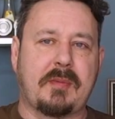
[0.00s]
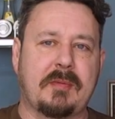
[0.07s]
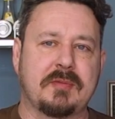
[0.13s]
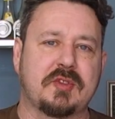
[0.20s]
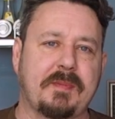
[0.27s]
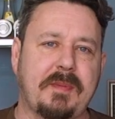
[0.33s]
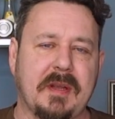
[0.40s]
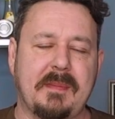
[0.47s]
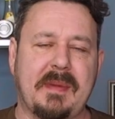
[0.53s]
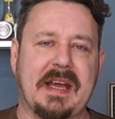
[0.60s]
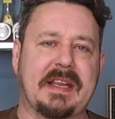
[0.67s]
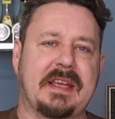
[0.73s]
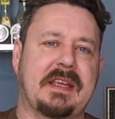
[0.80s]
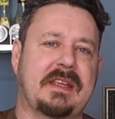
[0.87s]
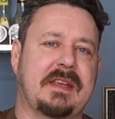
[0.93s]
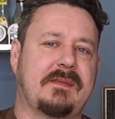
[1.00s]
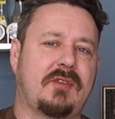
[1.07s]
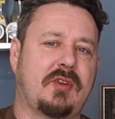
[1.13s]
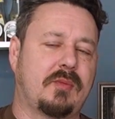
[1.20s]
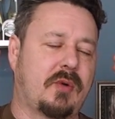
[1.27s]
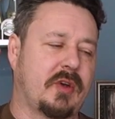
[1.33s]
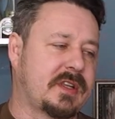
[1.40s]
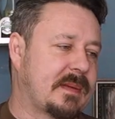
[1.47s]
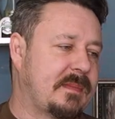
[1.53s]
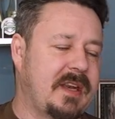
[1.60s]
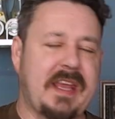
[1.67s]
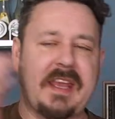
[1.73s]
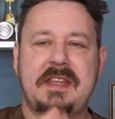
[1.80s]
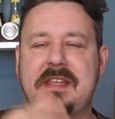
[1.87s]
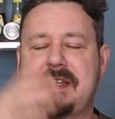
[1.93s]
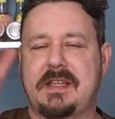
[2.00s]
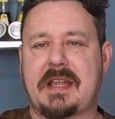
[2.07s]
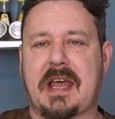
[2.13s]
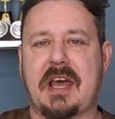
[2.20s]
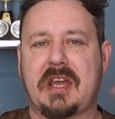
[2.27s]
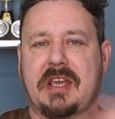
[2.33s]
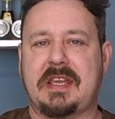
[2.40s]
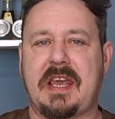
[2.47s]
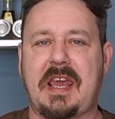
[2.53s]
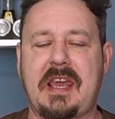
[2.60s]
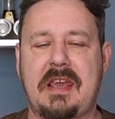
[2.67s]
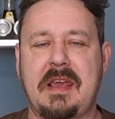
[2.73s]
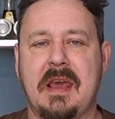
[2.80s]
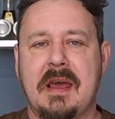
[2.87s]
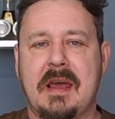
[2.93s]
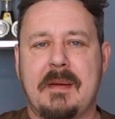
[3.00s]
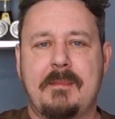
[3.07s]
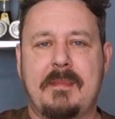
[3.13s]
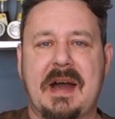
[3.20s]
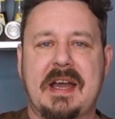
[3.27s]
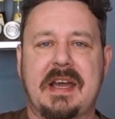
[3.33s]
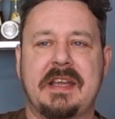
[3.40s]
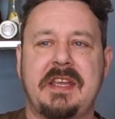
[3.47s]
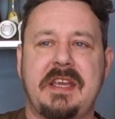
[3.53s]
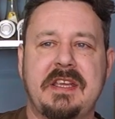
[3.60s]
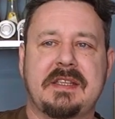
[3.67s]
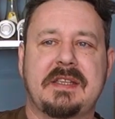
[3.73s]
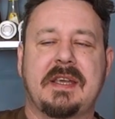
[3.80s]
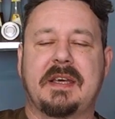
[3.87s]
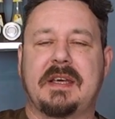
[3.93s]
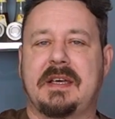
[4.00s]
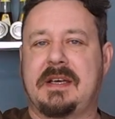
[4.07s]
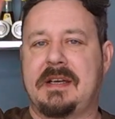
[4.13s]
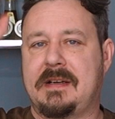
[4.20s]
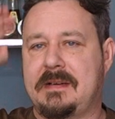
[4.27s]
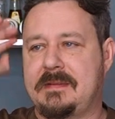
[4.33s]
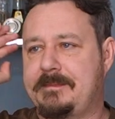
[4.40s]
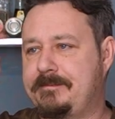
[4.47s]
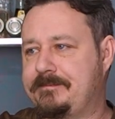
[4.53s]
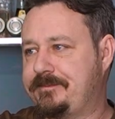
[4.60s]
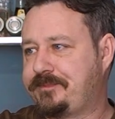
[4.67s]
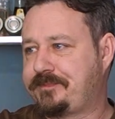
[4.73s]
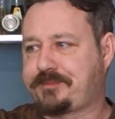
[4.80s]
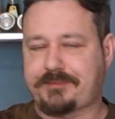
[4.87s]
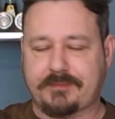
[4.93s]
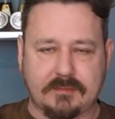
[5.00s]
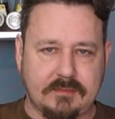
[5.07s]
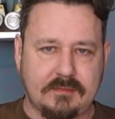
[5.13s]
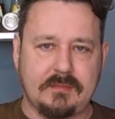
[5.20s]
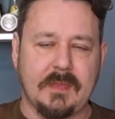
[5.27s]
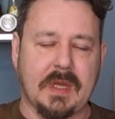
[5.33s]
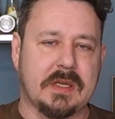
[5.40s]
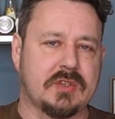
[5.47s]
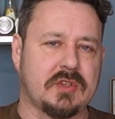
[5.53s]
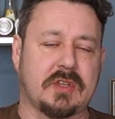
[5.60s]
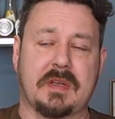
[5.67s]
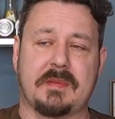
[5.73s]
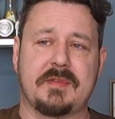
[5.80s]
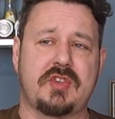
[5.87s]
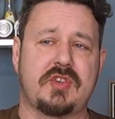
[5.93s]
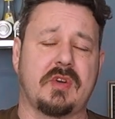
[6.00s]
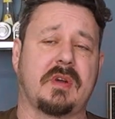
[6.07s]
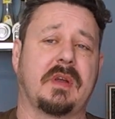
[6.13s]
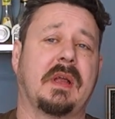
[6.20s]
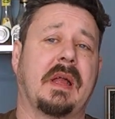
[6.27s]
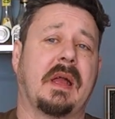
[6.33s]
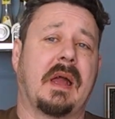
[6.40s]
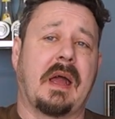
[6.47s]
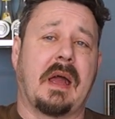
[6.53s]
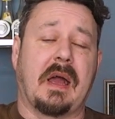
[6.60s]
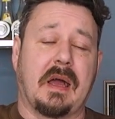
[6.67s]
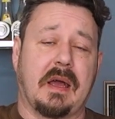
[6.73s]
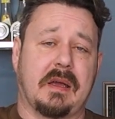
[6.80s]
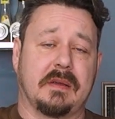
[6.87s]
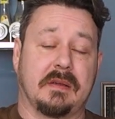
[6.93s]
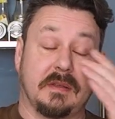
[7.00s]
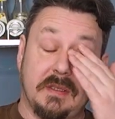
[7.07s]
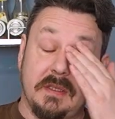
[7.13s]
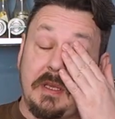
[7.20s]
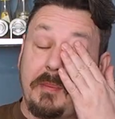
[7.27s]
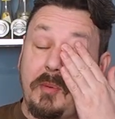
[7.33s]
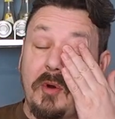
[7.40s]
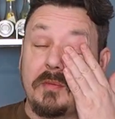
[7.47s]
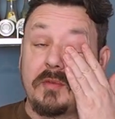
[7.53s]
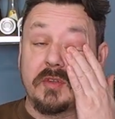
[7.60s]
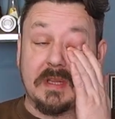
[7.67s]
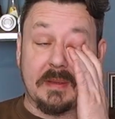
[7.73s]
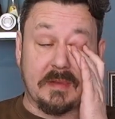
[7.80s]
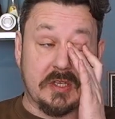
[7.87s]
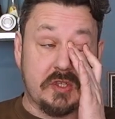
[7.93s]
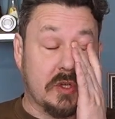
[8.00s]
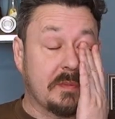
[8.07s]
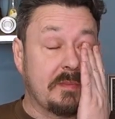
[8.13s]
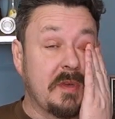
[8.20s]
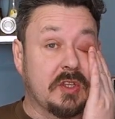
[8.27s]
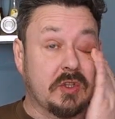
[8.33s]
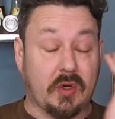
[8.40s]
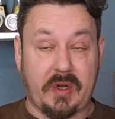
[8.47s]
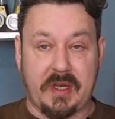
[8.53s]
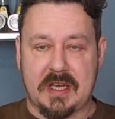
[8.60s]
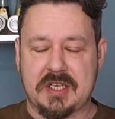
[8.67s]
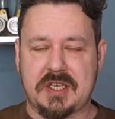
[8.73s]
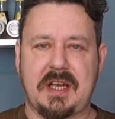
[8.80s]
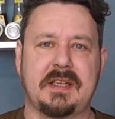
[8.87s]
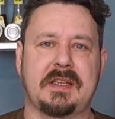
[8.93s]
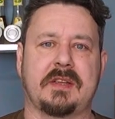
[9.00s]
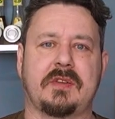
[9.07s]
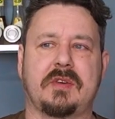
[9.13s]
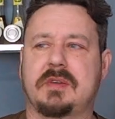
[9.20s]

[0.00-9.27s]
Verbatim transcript: в любом супермаркете, в любой там лента, кей, магнит, э, что там еще, э, не помню там насчет метро и Ашана,